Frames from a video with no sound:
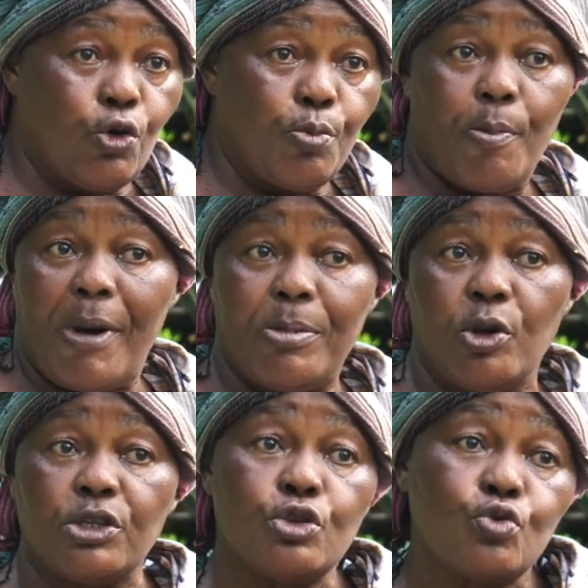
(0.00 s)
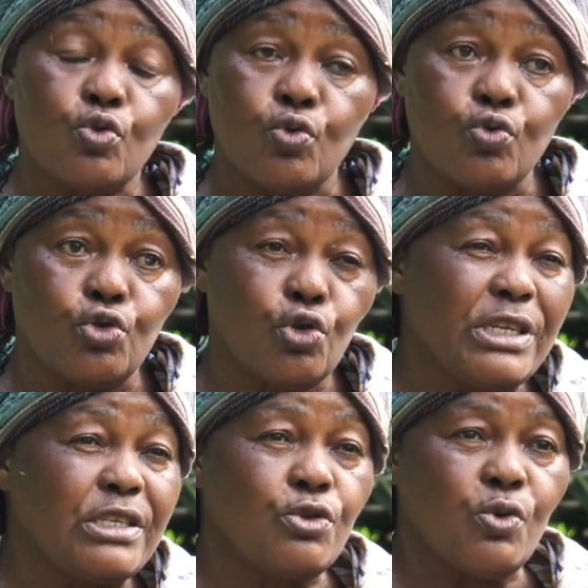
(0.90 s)
On ne peut pas planter sur le goudron
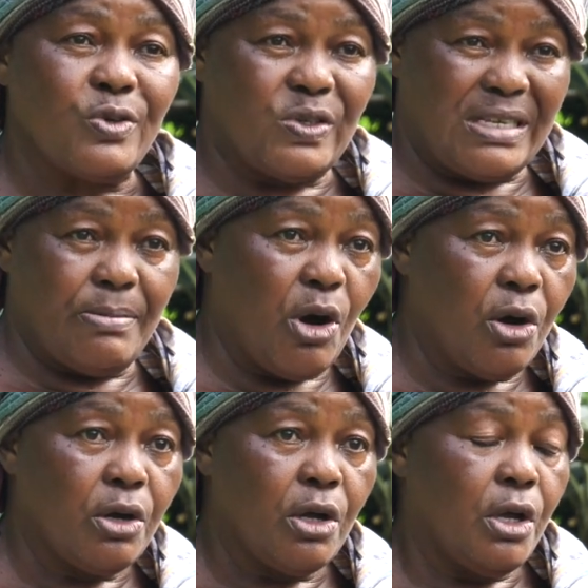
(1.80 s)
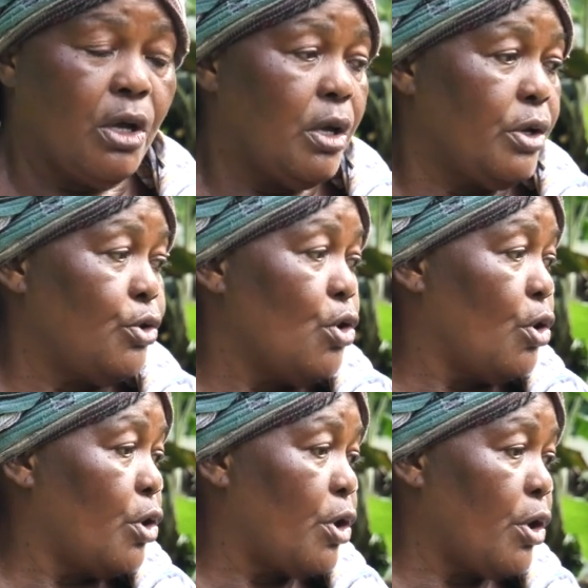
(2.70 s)
ni sur le ciment.
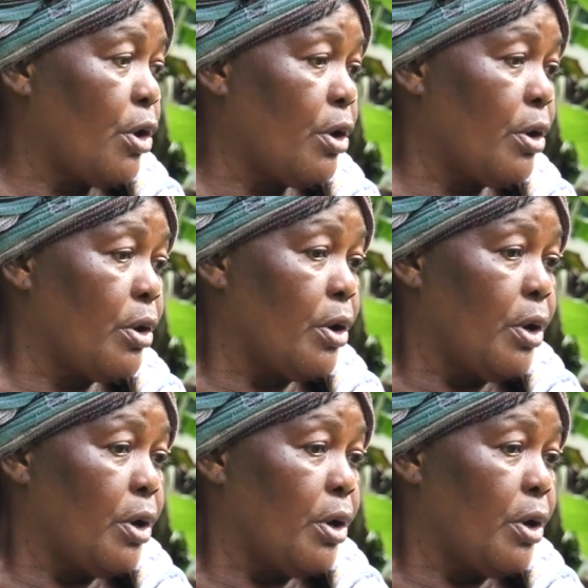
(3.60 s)
Donc, euh,